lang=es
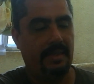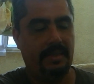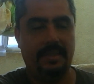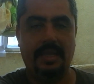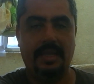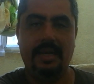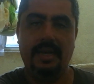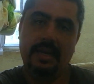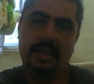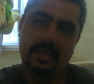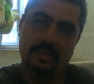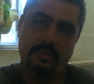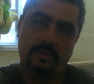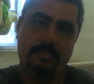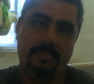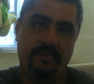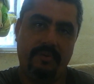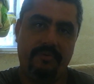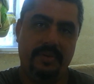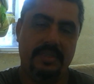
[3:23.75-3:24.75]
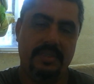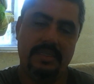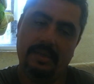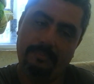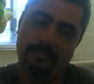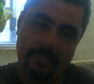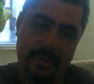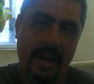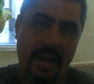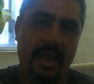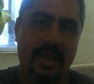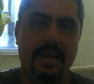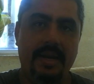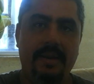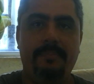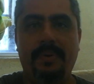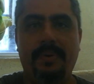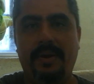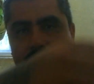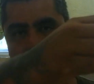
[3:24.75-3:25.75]
tela en la superficie
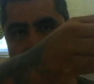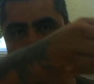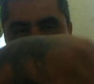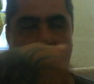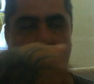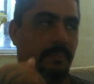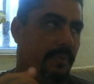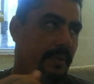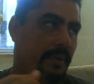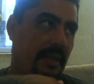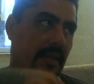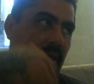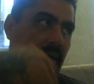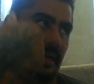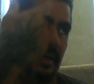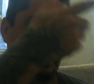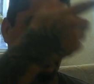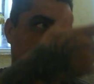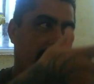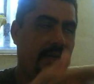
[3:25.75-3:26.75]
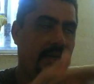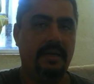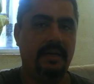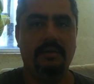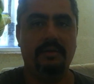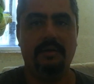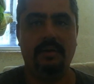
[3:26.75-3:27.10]
plana para que uno pueda rasear